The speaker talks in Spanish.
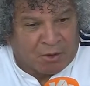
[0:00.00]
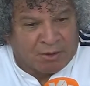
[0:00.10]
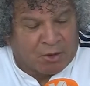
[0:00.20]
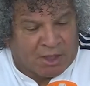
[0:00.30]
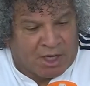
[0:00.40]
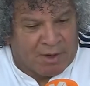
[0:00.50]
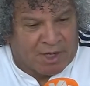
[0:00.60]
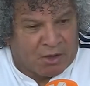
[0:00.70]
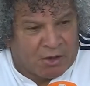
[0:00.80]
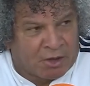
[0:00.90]
Yo, yo
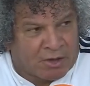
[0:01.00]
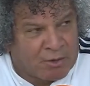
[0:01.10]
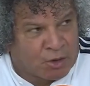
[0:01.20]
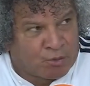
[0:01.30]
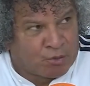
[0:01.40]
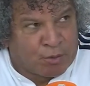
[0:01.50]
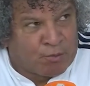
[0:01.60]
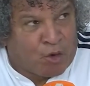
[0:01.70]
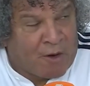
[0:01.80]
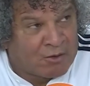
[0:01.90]
créame que yo de los árbitros
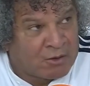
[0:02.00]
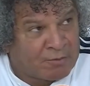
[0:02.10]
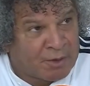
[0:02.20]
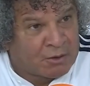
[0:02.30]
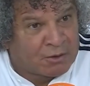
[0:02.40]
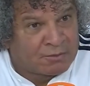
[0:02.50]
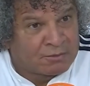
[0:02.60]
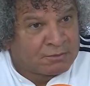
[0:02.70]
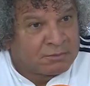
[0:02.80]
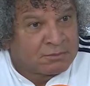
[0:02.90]
muy, poco hablo, pero
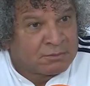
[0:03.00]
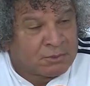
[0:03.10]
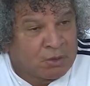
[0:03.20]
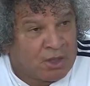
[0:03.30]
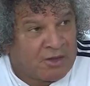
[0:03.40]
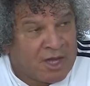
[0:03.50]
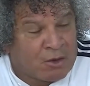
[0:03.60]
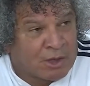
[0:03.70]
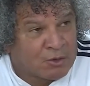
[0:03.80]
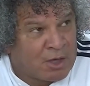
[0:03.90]
yo le dije
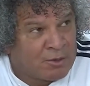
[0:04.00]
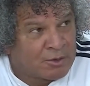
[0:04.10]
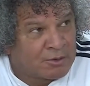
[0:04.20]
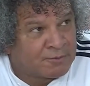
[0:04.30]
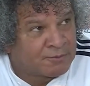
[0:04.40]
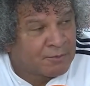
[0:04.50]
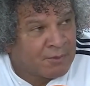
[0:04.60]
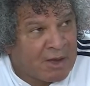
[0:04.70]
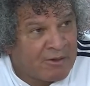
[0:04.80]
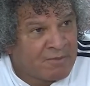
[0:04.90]
al cuarto árbitro,
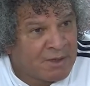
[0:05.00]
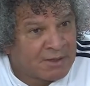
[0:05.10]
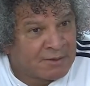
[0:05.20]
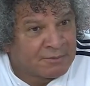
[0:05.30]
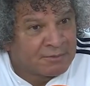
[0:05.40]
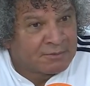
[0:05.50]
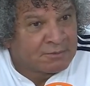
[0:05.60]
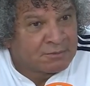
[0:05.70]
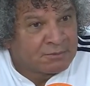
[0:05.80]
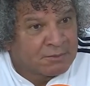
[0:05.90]
a Bismarck,
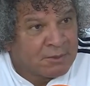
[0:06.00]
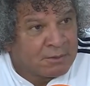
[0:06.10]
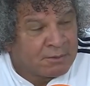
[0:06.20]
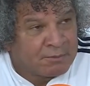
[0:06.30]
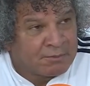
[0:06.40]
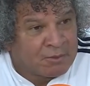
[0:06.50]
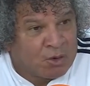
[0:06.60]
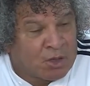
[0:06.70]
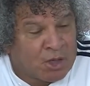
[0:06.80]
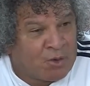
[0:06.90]

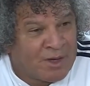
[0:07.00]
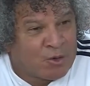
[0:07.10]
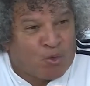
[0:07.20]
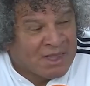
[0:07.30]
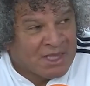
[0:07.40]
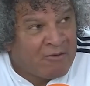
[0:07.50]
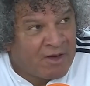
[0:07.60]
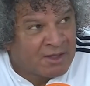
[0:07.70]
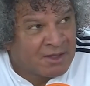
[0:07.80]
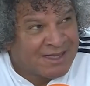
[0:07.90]
yo quiero ver cuántas
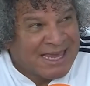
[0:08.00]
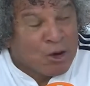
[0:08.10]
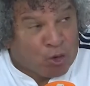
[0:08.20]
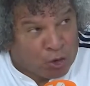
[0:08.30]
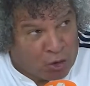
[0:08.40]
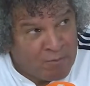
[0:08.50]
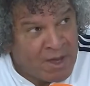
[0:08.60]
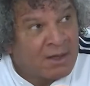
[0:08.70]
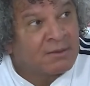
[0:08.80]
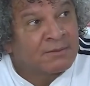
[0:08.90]
veces en
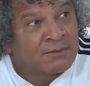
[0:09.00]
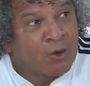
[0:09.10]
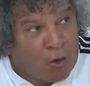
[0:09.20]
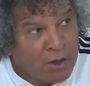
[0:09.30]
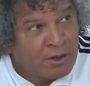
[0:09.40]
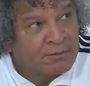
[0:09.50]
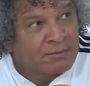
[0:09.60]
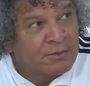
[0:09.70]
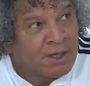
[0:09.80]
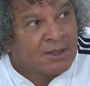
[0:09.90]
Colombia hoy
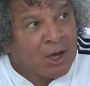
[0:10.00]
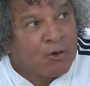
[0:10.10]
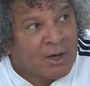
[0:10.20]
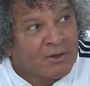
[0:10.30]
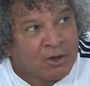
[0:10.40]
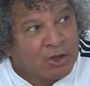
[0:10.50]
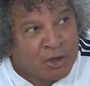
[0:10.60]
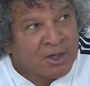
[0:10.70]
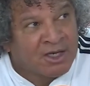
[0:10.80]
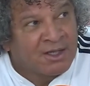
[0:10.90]
están cobrando los
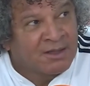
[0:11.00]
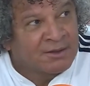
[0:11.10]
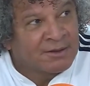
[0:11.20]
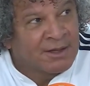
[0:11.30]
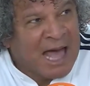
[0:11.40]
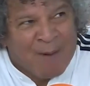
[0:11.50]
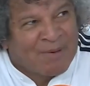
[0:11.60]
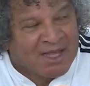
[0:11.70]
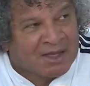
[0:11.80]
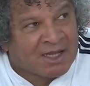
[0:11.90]
tiros esquinas
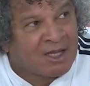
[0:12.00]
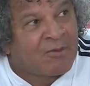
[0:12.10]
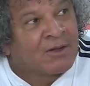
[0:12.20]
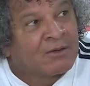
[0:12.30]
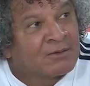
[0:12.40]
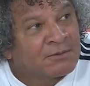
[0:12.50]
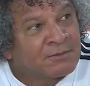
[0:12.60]
apenas que sale el balón.